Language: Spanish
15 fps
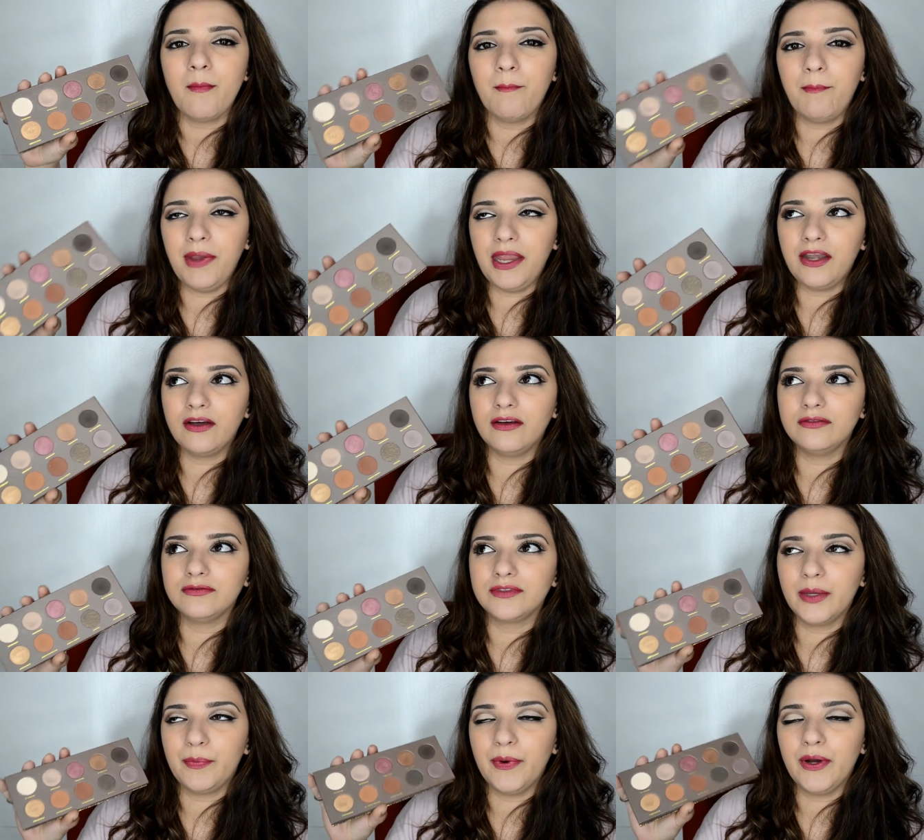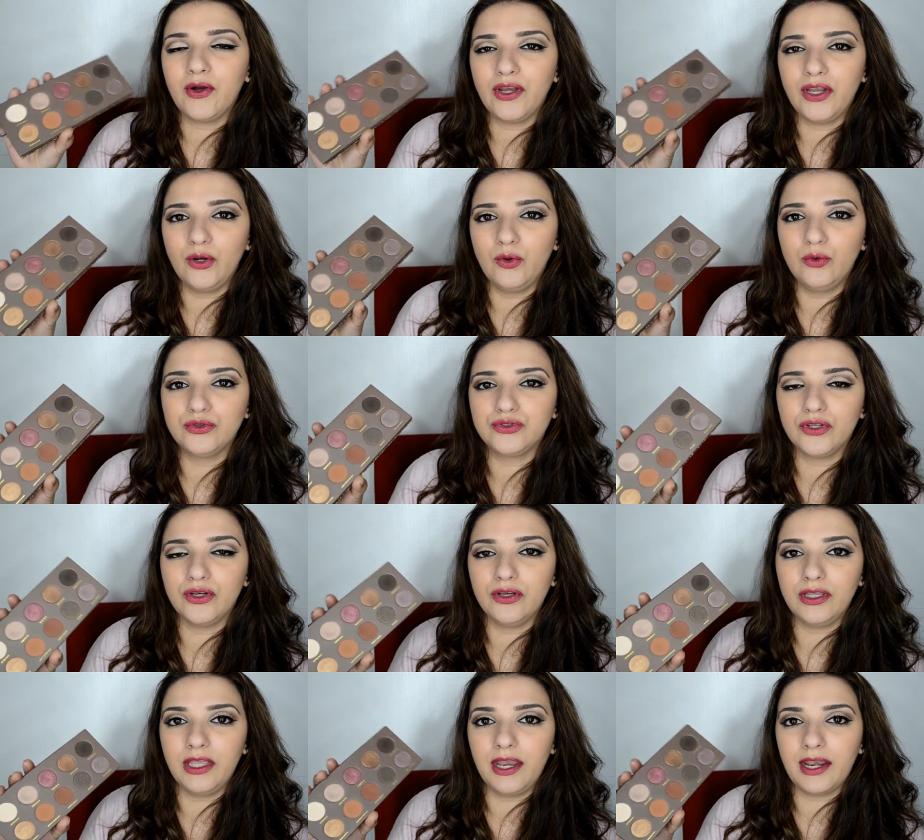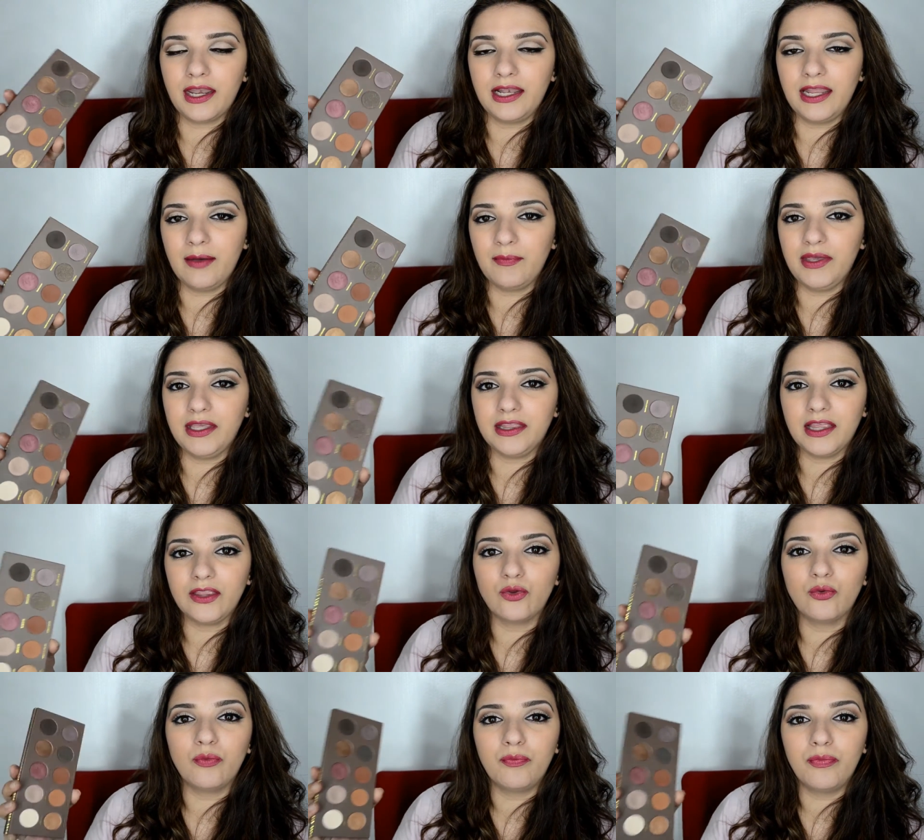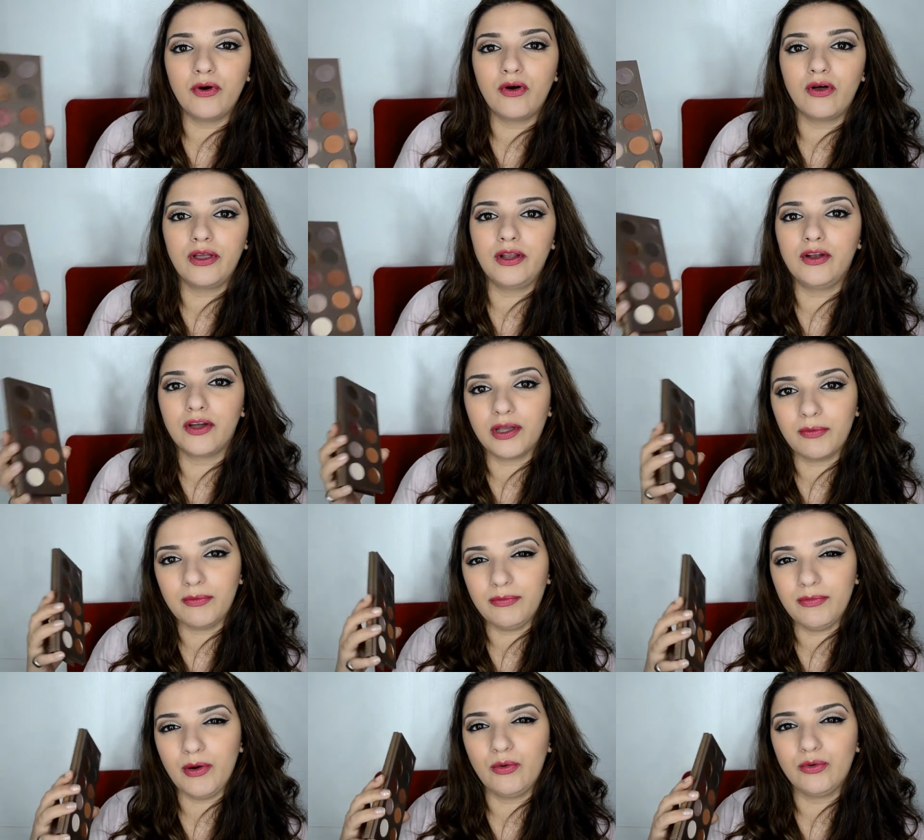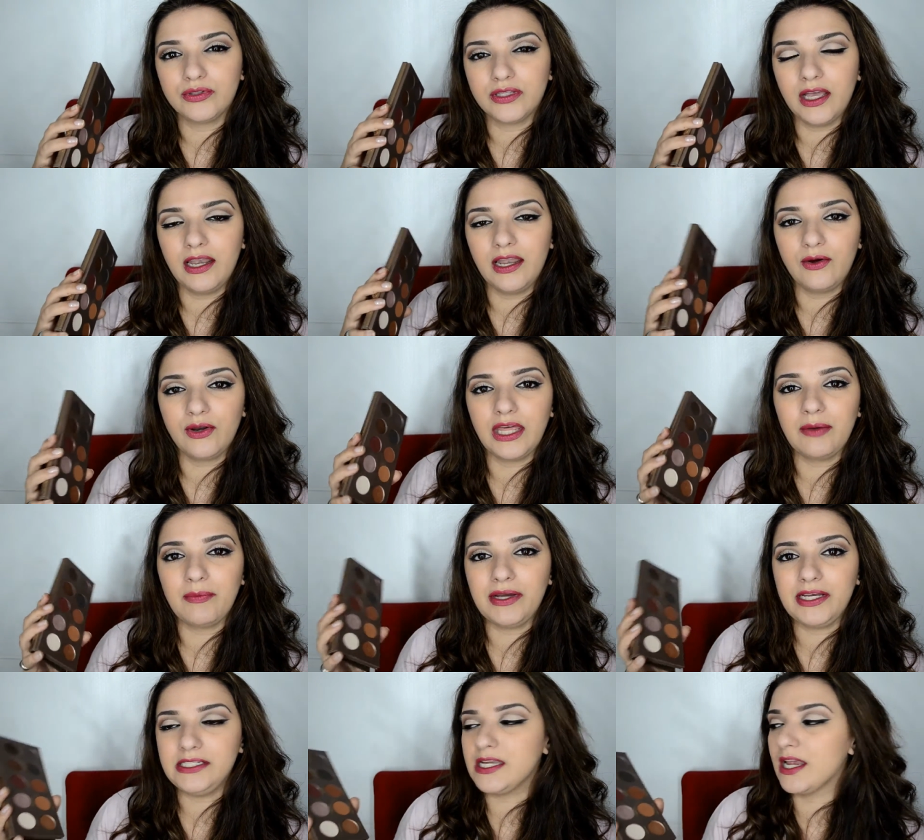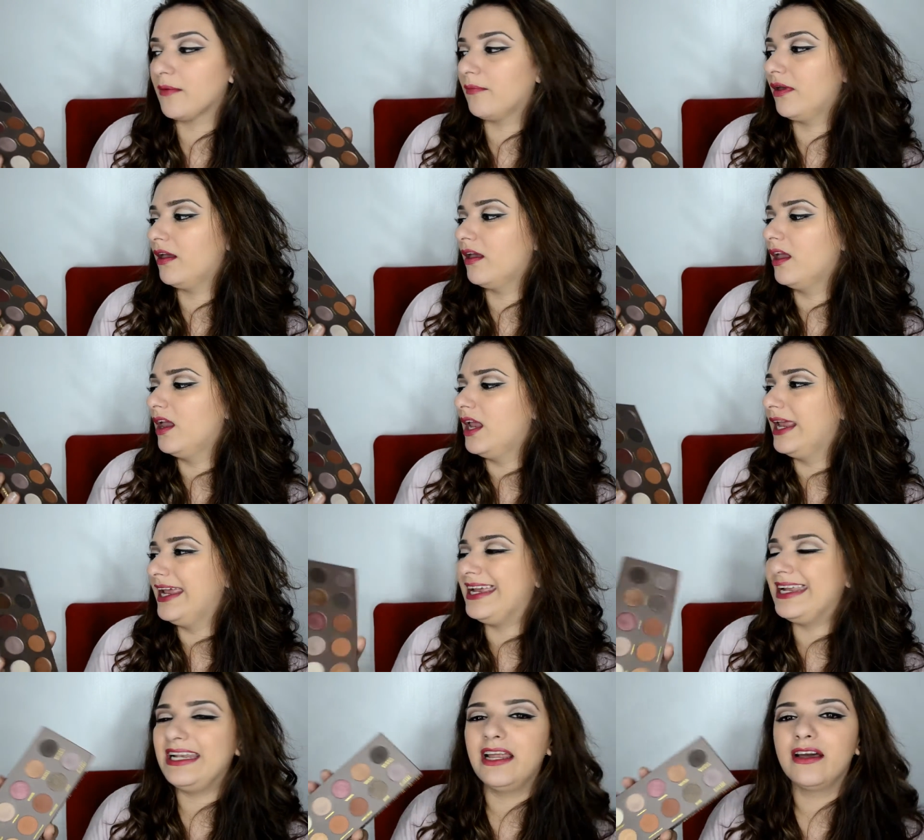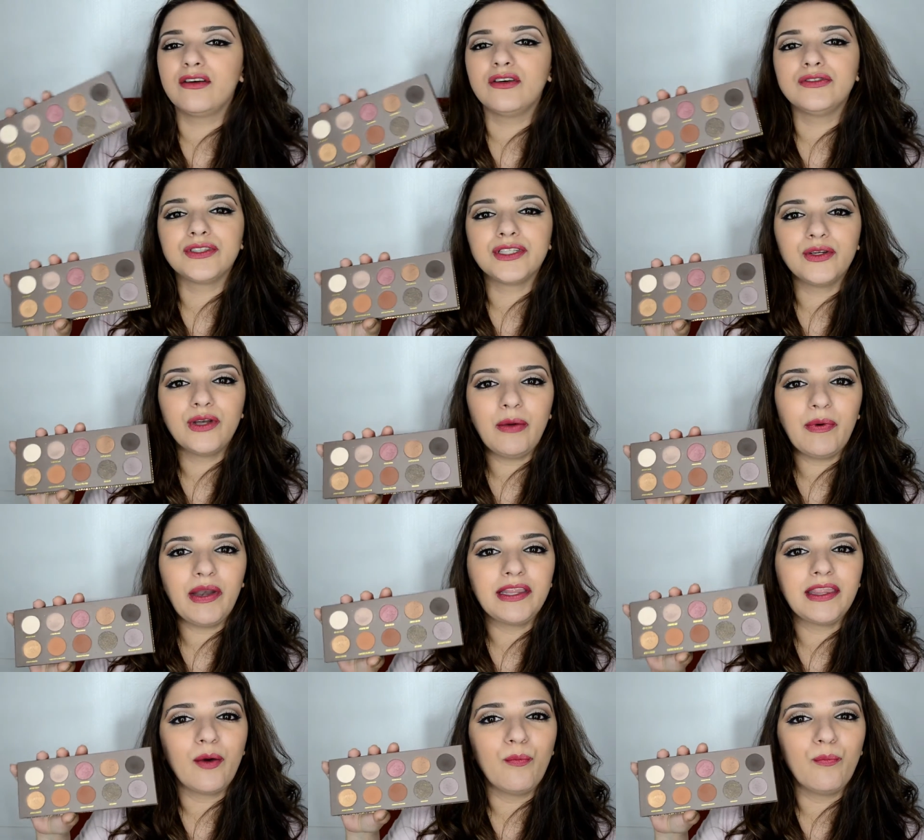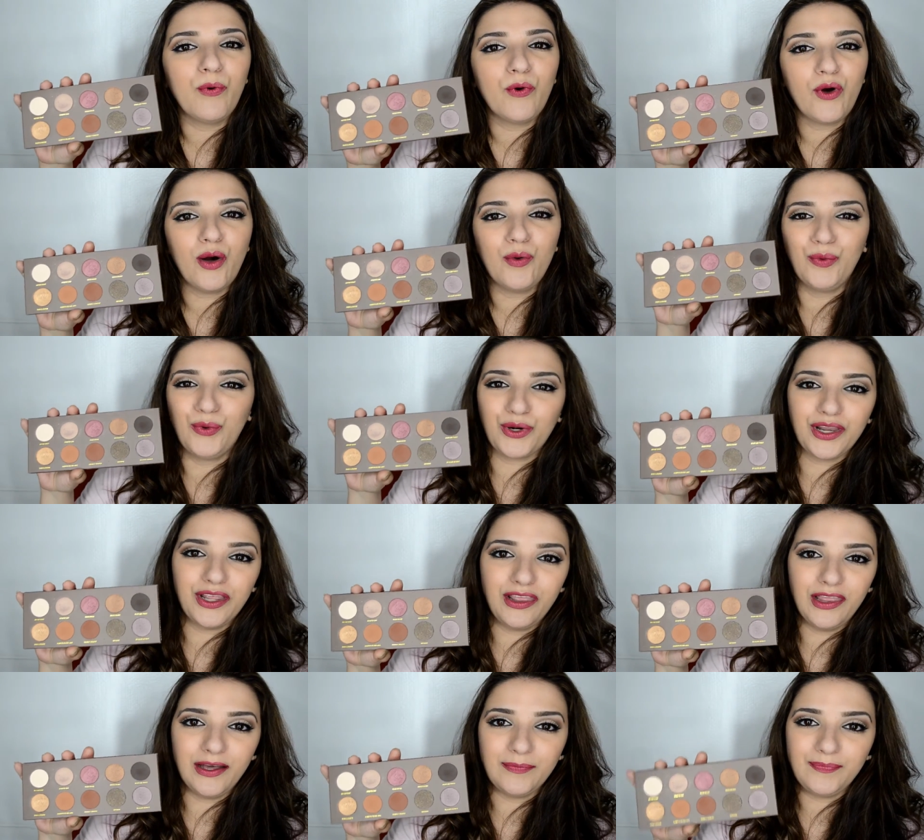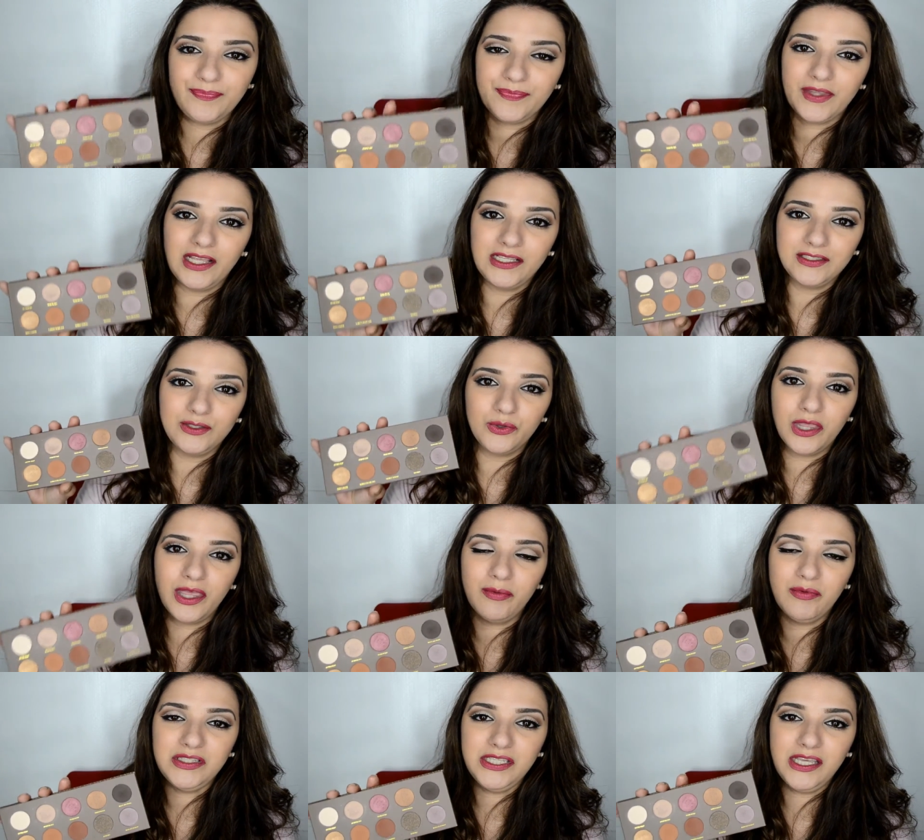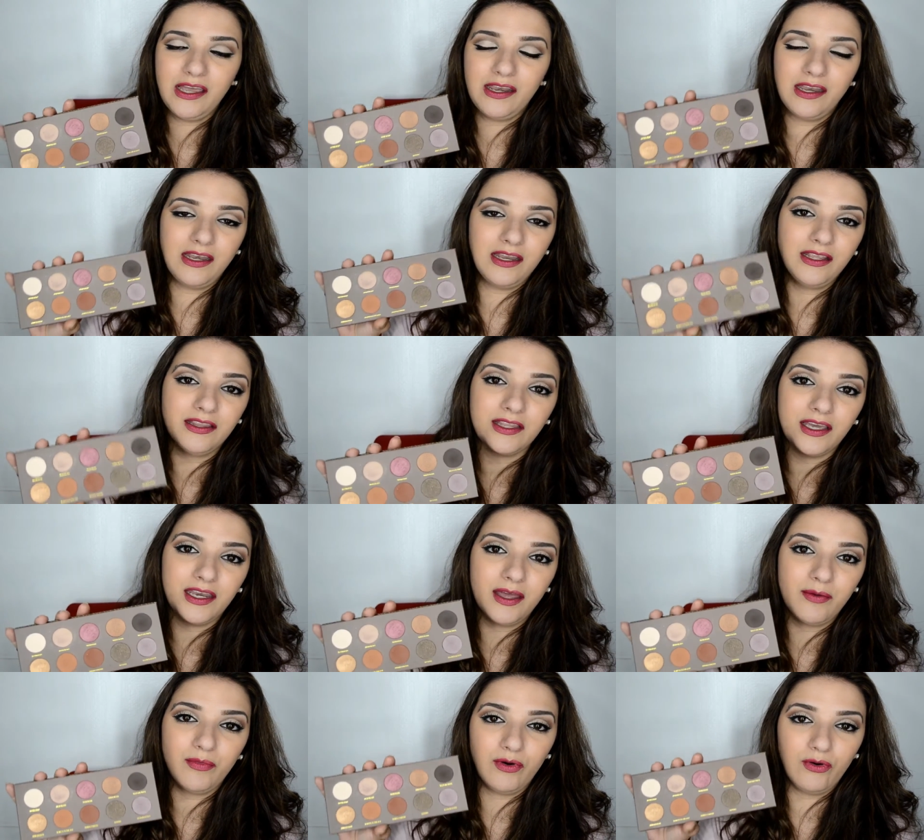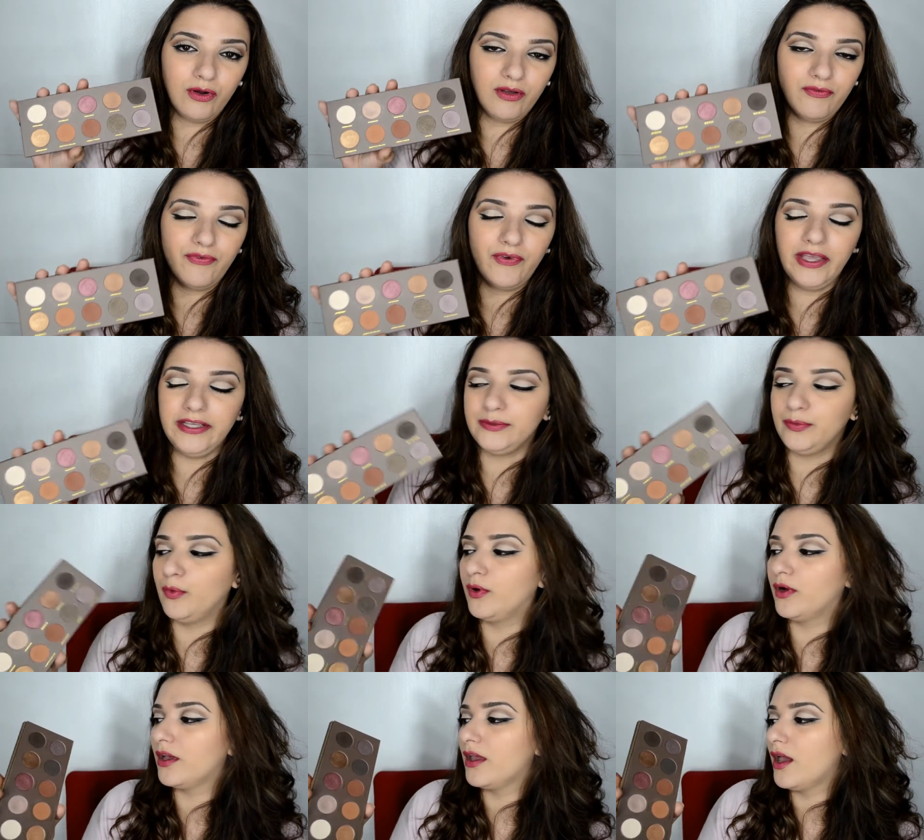Pero después con el uso y en realidad meditando un poco de lo que a mí me gusta a la hora de maquillarme, la encontré una paleta un poco aburrida, si ustedes me siguen en Instagram o en Facebook,